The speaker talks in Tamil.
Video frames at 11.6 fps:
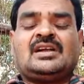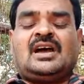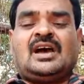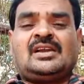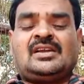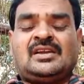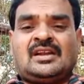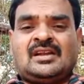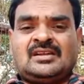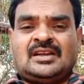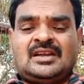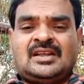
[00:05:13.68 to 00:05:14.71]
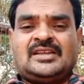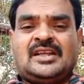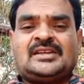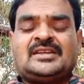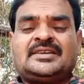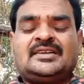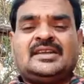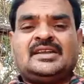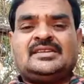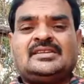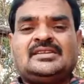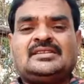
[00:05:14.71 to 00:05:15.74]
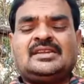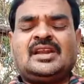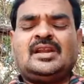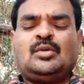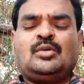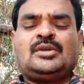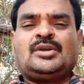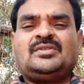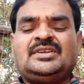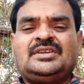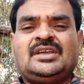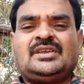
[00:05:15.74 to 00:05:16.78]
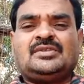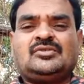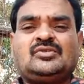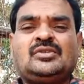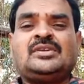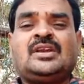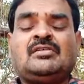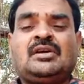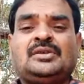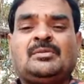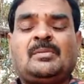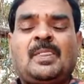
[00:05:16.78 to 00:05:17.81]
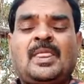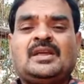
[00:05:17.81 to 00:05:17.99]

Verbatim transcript: காரணம் என்னென்னா நல்ல எண்ணம் கிடையாது நல்ல உணர்வு கிடையாது சுயநலவாதம்